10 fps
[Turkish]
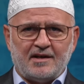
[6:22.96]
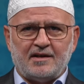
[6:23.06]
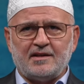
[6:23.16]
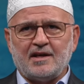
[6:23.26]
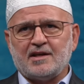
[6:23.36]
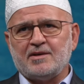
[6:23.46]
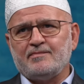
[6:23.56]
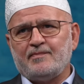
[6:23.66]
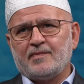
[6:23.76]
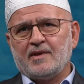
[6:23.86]

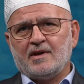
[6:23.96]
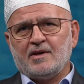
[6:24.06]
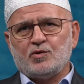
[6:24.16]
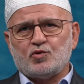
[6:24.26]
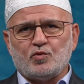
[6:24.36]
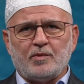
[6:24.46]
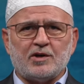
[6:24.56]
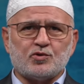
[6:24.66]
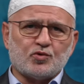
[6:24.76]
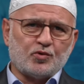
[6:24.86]
Nitekim
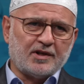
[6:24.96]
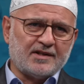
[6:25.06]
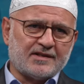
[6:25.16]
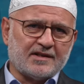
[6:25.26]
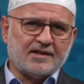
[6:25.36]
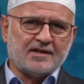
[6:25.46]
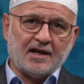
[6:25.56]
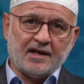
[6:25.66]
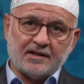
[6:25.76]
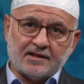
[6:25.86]
Zümer suresi
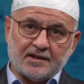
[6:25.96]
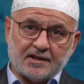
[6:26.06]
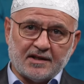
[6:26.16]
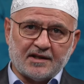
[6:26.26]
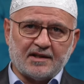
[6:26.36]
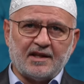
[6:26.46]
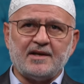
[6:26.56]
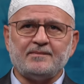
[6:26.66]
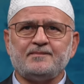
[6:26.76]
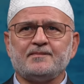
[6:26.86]
ayet
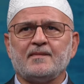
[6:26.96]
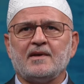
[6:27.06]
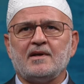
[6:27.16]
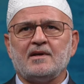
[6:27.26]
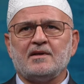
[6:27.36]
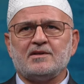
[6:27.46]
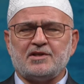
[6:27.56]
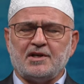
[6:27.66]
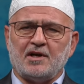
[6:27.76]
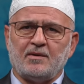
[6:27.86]
42'de
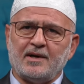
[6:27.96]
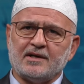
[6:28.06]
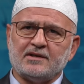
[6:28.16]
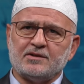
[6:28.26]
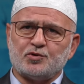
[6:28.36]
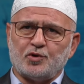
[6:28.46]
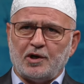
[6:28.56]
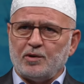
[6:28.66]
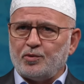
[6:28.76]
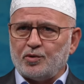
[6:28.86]
Cenab-ı Hak
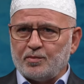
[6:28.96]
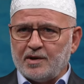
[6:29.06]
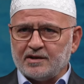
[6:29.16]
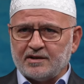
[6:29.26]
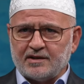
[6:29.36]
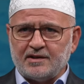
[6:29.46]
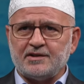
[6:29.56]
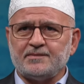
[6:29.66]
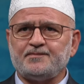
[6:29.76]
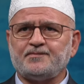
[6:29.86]
şöyle
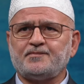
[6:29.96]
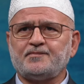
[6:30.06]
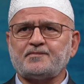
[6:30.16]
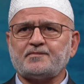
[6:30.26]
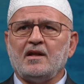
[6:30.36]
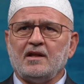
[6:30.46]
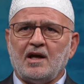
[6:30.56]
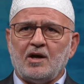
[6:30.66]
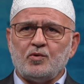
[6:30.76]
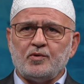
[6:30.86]
buyurmaktadır.
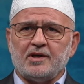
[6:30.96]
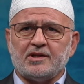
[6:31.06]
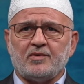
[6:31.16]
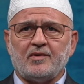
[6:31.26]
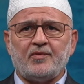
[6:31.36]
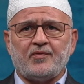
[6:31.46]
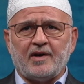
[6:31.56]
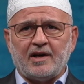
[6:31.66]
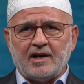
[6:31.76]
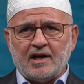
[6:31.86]
Allahu
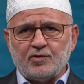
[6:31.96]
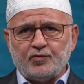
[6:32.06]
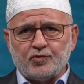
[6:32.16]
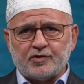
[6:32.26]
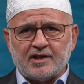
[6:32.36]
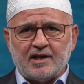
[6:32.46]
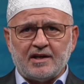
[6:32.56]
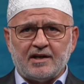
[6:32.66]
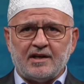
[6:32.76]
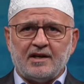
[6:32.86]
yeteveffel enfuse
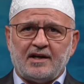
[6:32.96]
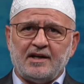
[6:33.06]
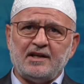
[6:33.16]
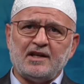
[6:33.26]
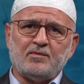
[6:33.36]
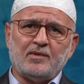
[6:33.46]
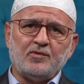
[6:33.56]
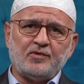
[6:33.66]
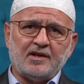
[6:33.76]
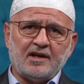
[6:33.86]
hine
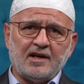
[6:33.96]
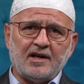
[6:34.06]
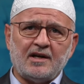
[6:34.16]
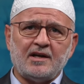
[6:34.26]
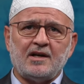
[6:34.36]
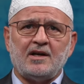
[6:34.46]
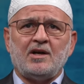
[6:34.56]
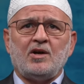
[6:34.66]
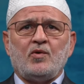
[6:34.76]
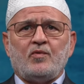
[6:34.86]
mevtiha
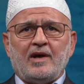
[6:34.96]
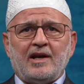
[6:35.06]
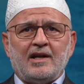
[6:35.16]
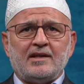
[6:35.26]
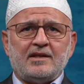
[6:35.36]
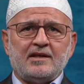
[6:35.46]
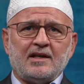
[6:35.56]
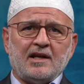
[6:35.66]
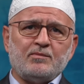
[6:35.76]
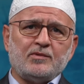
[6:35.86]

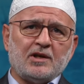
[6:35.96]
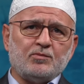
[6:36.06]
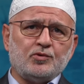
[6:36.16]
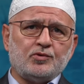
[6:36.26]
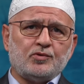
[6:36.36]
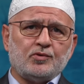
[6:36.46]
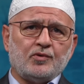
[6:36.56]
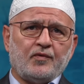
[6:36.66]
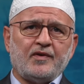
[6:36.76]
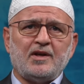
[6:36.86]
velleti lem temut
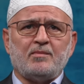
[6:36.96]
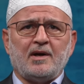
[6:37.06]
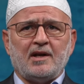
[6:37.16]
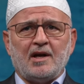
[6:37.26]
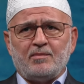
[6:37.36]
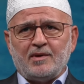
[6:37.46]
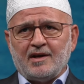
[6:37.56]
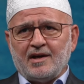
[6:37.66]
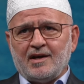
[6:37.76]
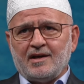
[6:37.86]
fi
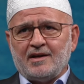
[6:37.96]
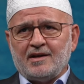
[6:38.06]
menamiha